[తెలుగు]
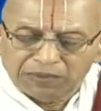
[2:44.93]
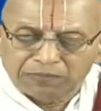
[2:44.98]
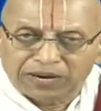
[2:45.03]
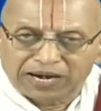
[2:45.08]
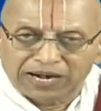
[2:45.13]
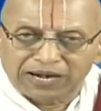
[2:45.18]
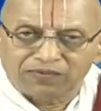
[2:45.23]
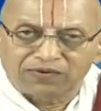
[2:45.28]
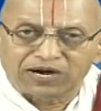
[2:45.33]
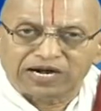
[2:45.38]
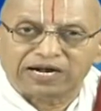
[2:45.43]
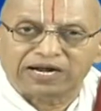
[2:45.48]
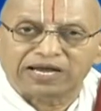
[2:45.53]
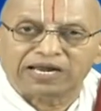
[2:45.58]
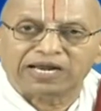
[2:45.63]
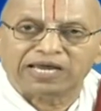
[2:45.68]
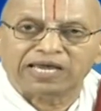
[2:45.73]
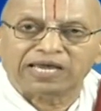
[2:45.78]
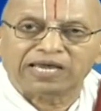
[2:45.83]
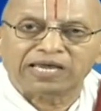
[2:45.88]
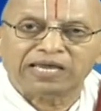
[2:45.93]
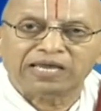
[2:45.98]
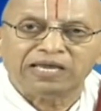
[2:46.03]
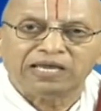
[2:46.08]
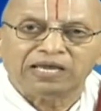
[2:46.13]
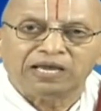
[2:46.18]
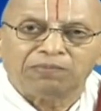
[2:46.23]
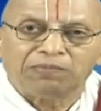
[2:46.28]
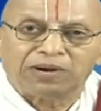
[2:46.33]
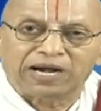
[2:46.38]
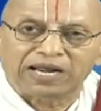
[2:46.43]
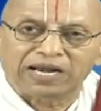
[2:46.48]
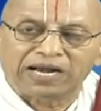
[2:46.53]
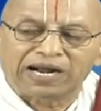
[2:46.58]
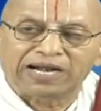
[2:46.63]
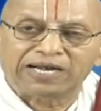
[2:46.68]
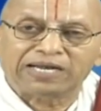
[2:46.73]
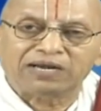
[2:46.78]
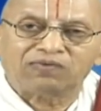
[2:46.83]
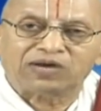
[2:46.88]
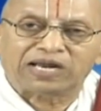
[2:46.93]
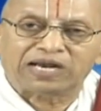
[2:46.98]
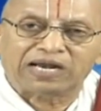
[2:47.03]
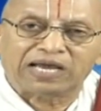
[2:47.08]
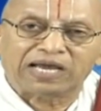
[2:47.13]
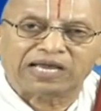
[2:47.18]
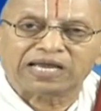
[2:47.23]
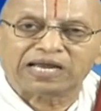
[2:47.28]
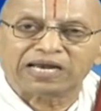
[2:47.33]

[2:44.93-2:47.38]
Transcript: మణివన్ననే మణిలాంటి వర్ణం